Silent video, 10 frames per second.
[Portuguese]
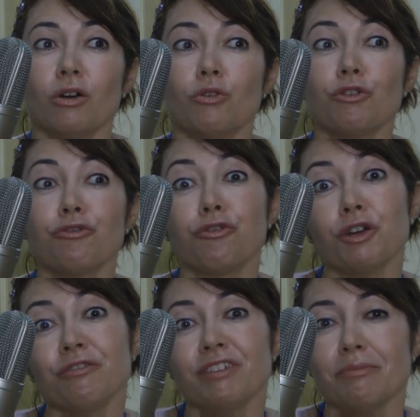o que
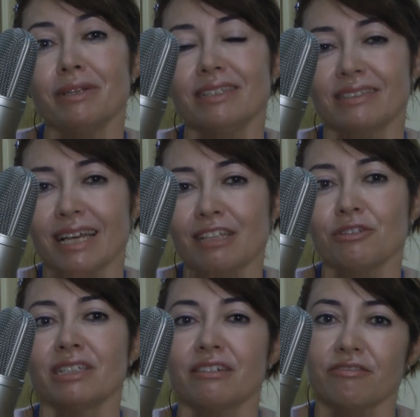foi
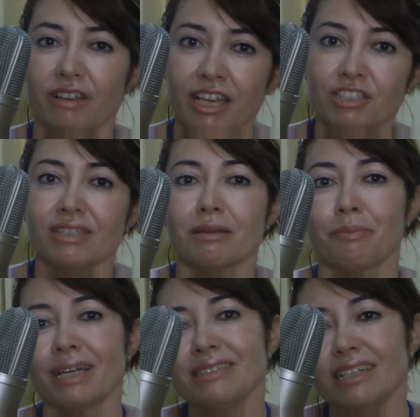viabilizado através dessa
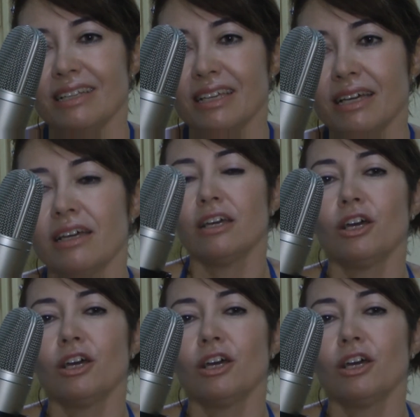parceria